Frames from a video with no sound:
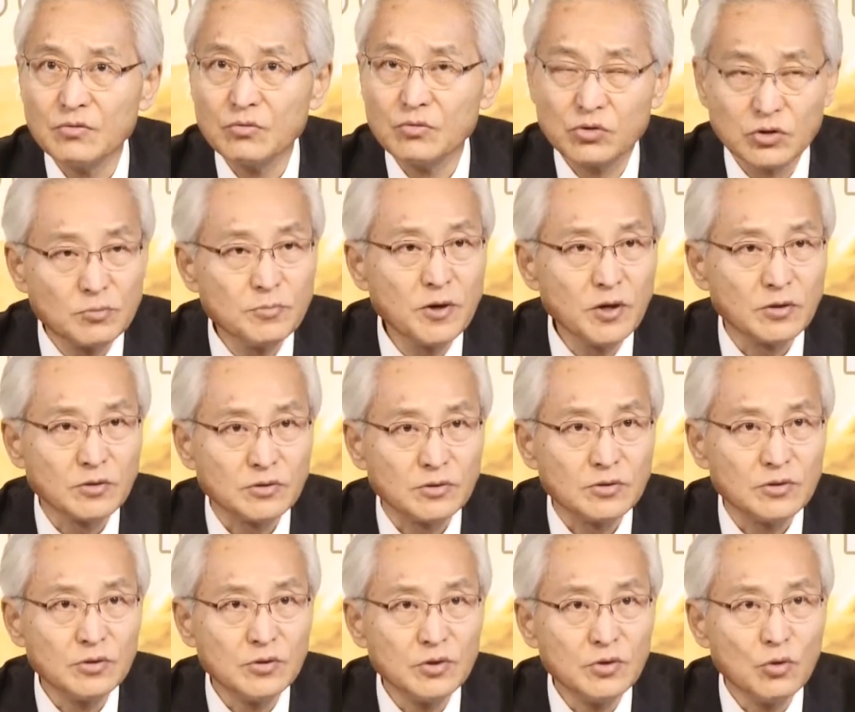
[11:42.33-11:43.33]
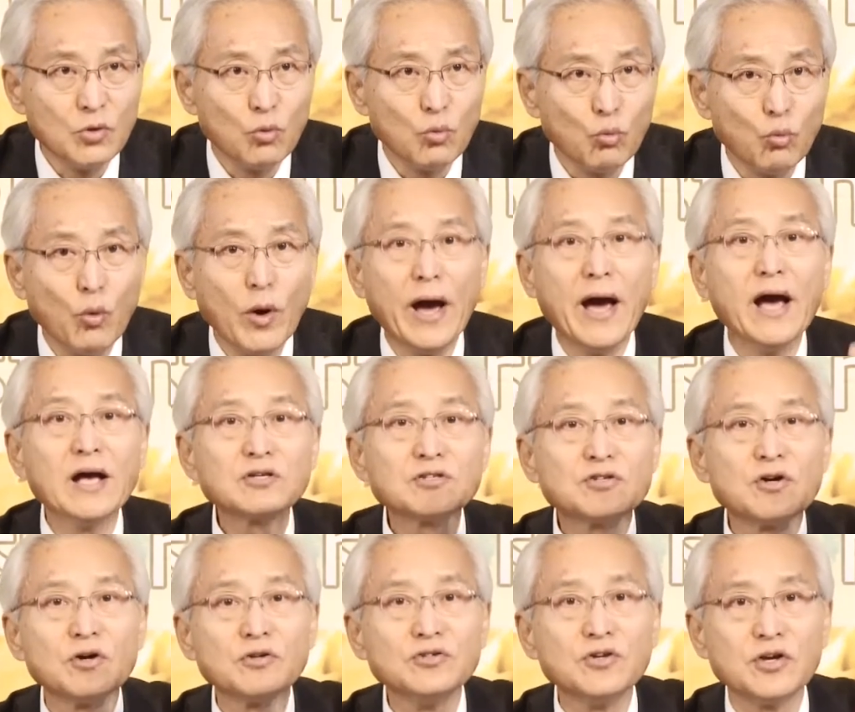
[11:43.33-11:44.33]
그러면 왜
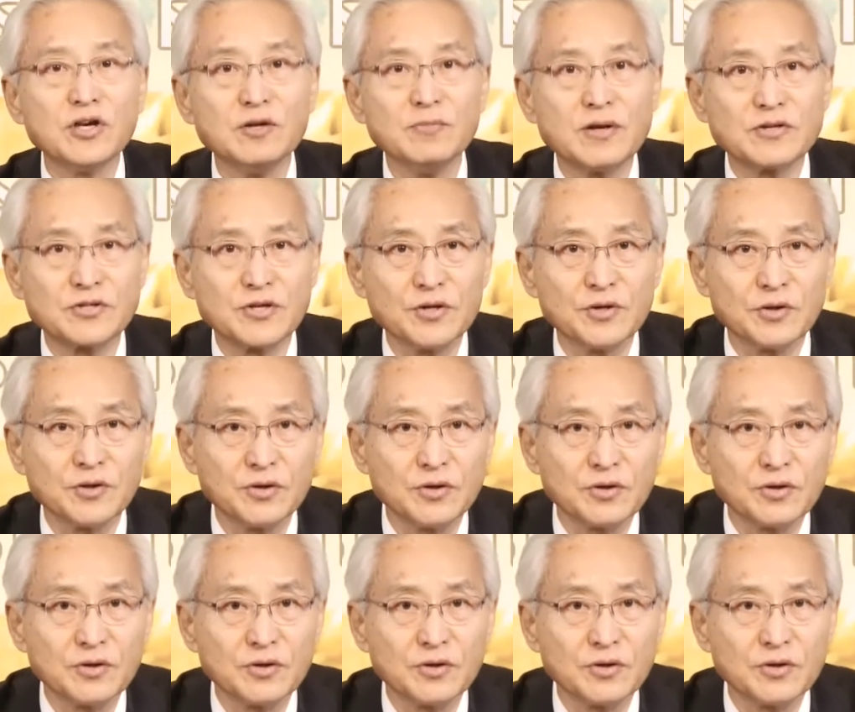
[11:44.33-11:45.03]
성령이 임했어요?